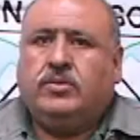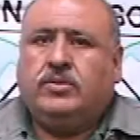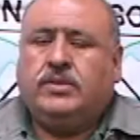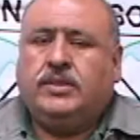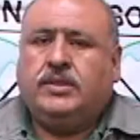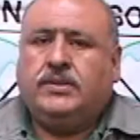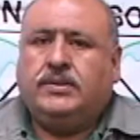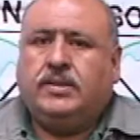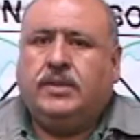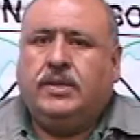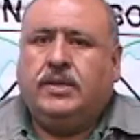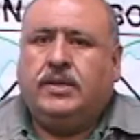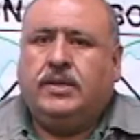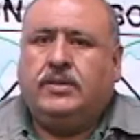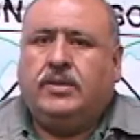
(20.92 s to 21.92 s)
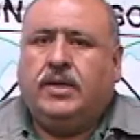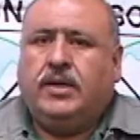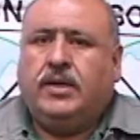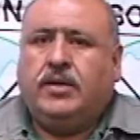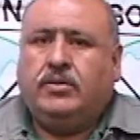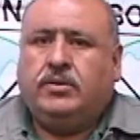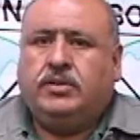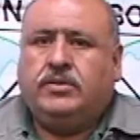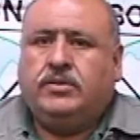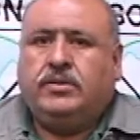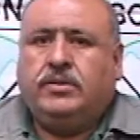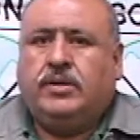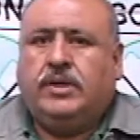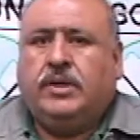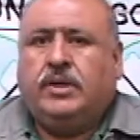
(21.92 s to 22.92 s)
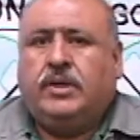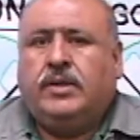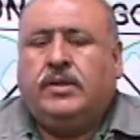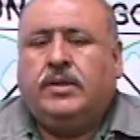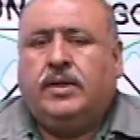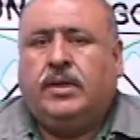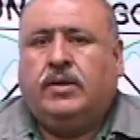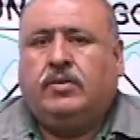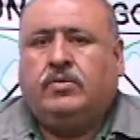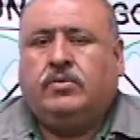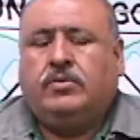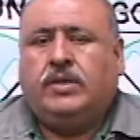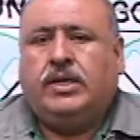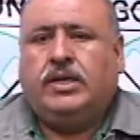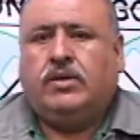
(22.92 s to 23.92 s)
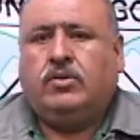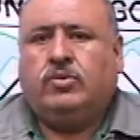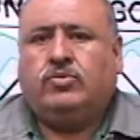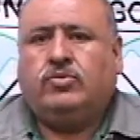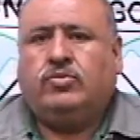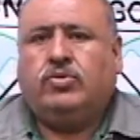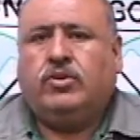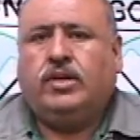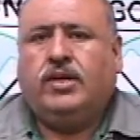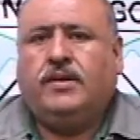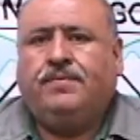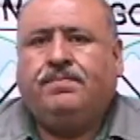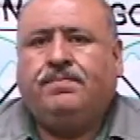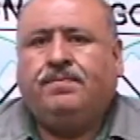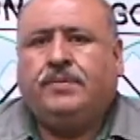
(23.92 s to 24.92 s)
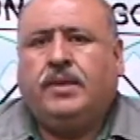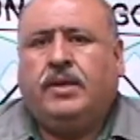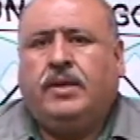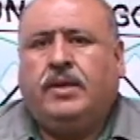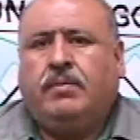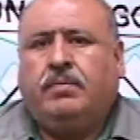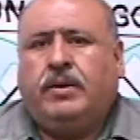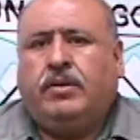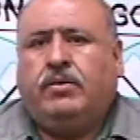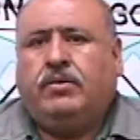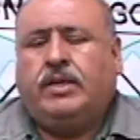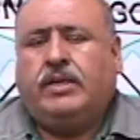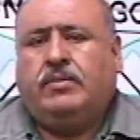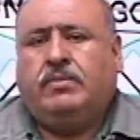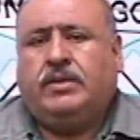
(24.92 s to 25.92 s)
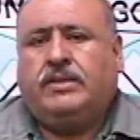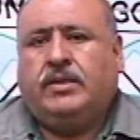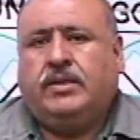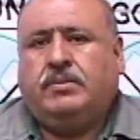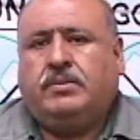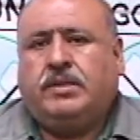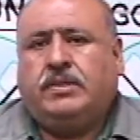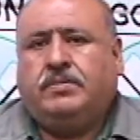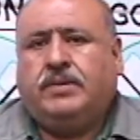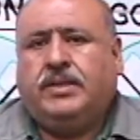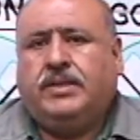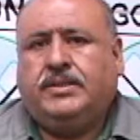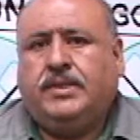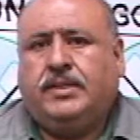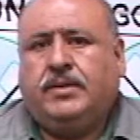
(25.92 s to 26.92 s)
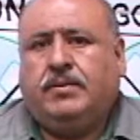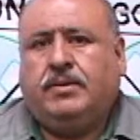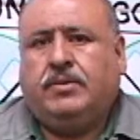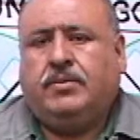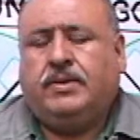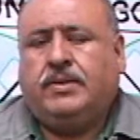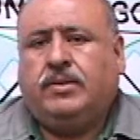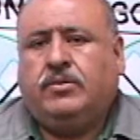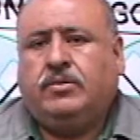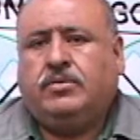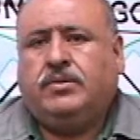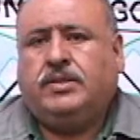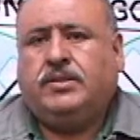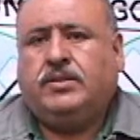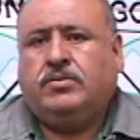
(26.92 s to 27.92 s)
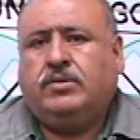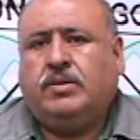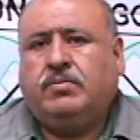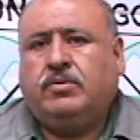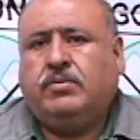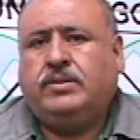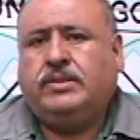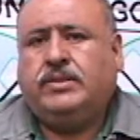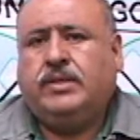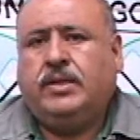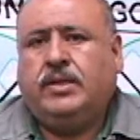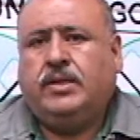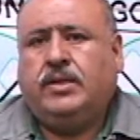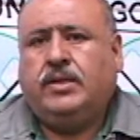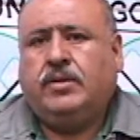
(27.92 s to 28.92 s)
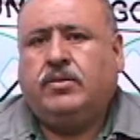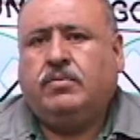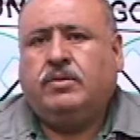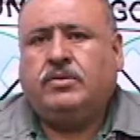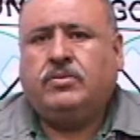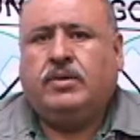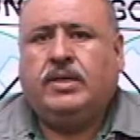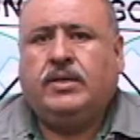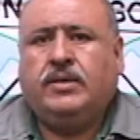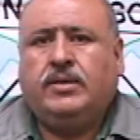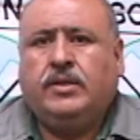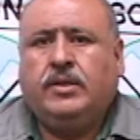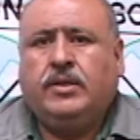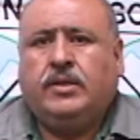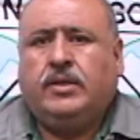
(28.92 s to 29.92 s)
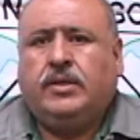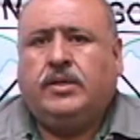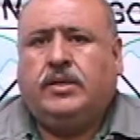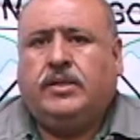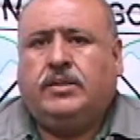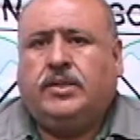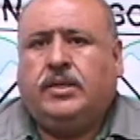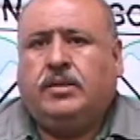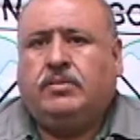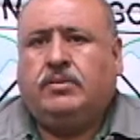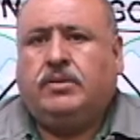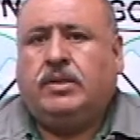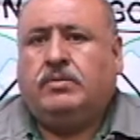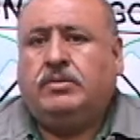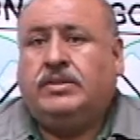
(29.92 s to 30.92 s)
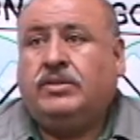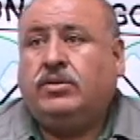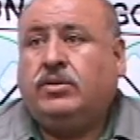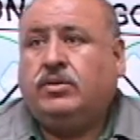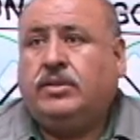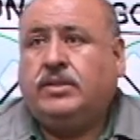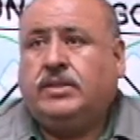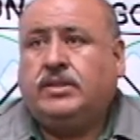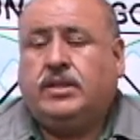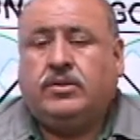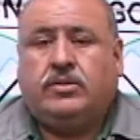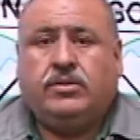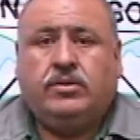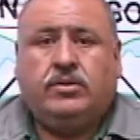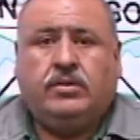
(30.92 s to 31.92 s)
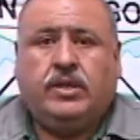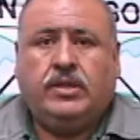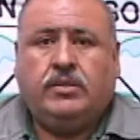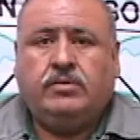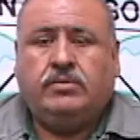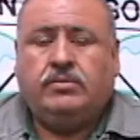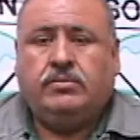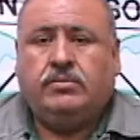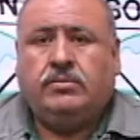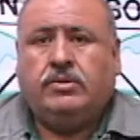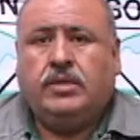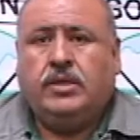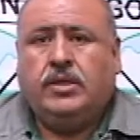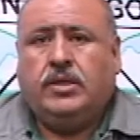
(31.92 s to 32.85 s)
hemos este, entregado esto a, una consultoría, pero además tenemos la experiencia de haber gobernado dos veces una provincia eh, como Escuari. Eh, tenemos la visión de desarrollo, hay un